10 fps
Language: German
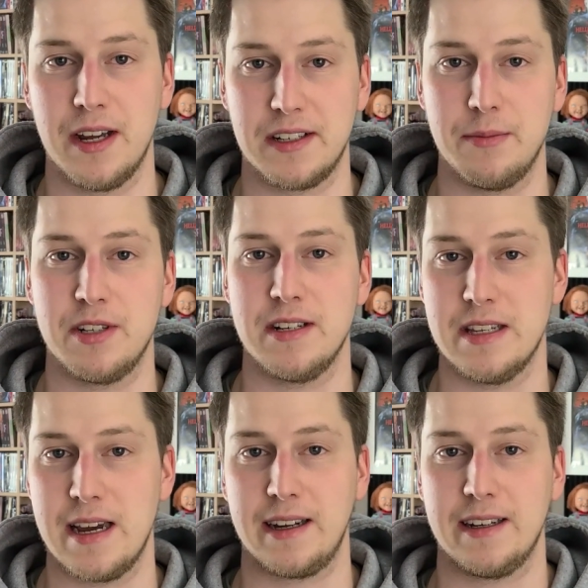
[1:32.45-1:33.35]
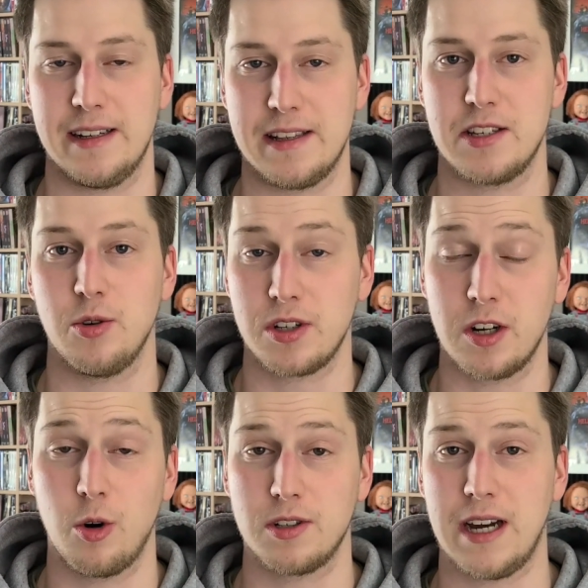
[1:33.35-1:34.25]
nachdem ich die Serie jetzt
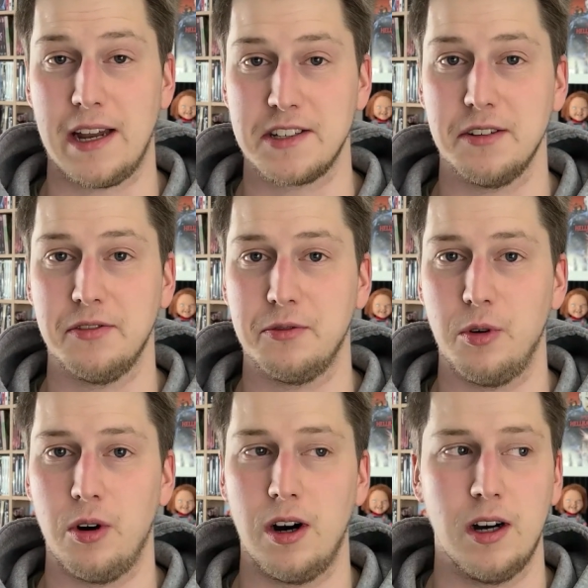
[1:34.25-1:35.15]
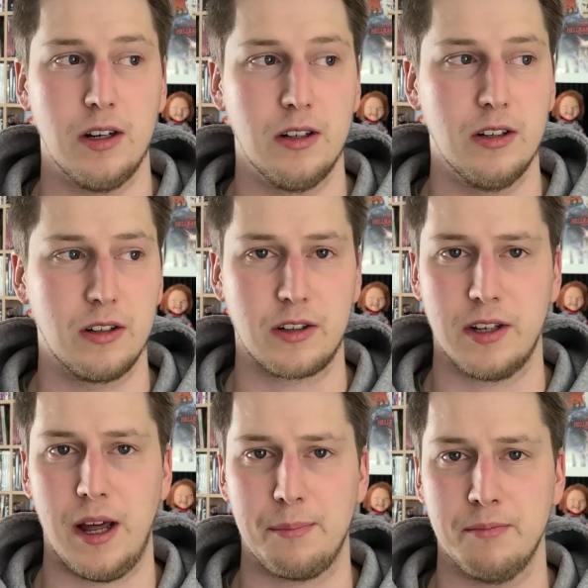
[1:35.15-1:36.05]
durchgeguckt hatte vor äh,
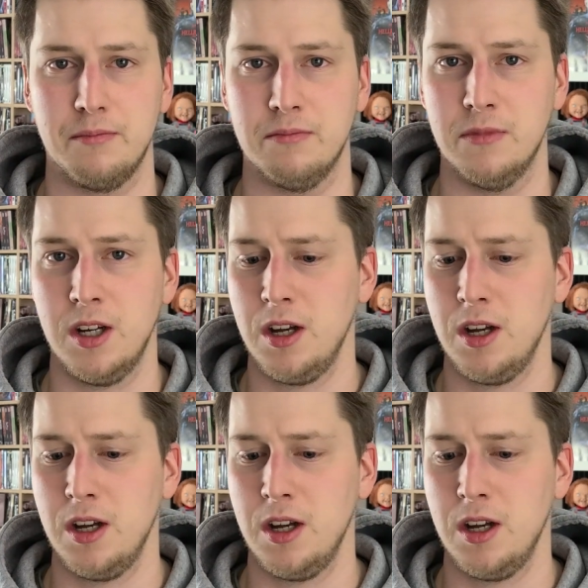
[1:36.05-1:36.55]
knappen